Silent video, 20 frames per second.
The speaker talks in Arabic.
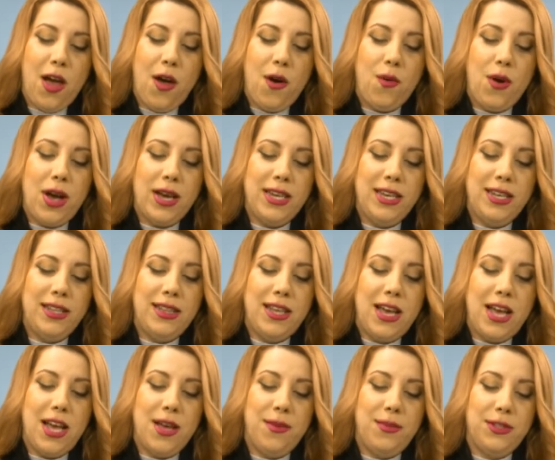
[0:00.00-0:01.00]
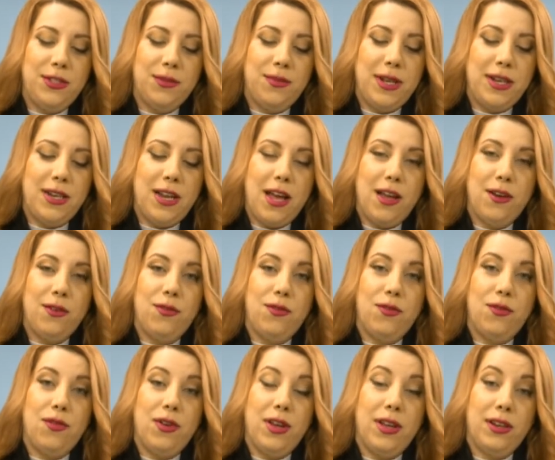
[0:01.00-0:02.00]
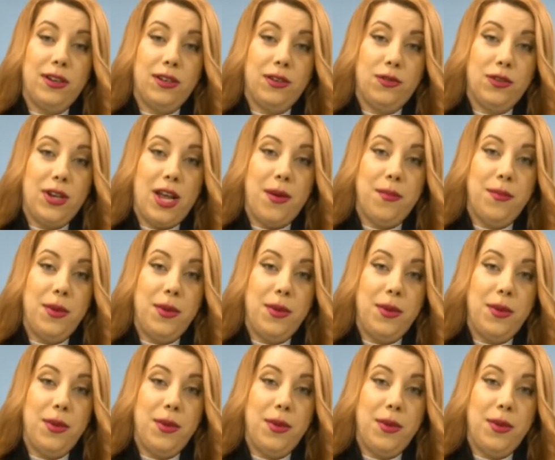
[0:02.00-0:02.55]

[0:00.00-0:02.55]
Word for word: واكيد بتمنى انه تكون عم